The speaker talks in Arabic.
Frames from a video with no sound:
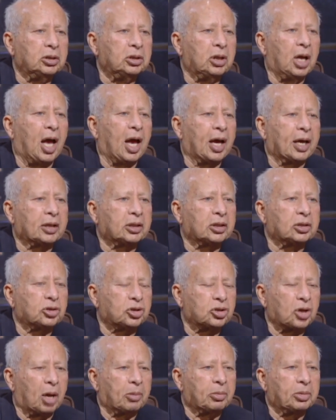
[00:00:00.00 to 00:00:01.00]
حاجات
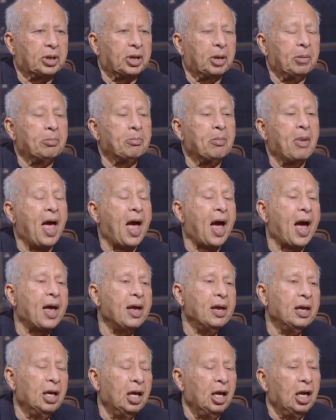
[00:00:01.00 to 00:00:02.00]
شعبي مع
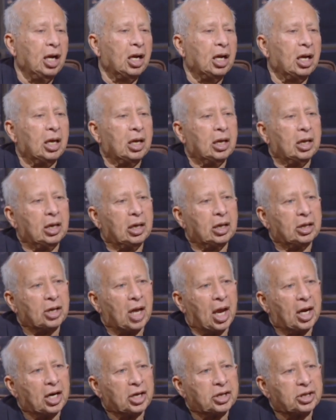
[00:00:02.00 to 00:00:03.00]

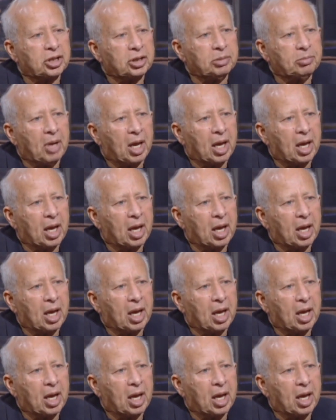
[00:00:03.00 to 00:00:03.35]
الاناشيد